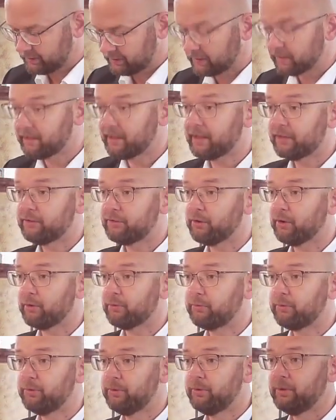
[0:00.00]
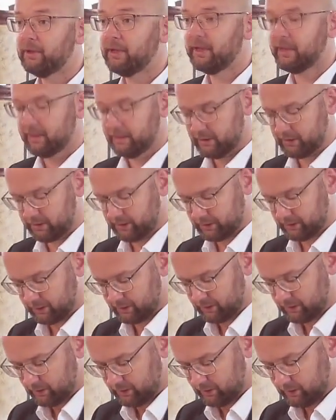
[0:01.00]
denn so fühle ich
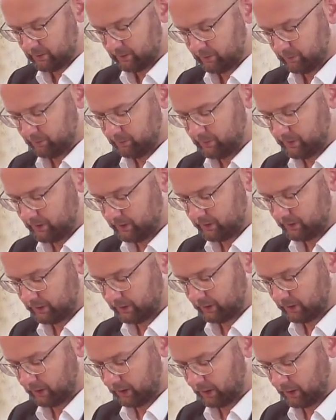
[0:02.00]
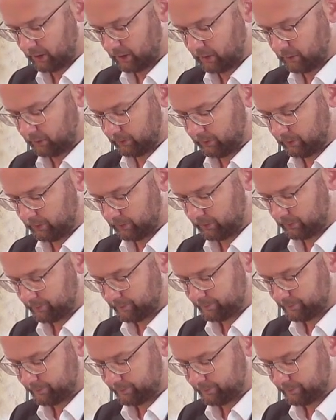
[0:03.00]
mich auch.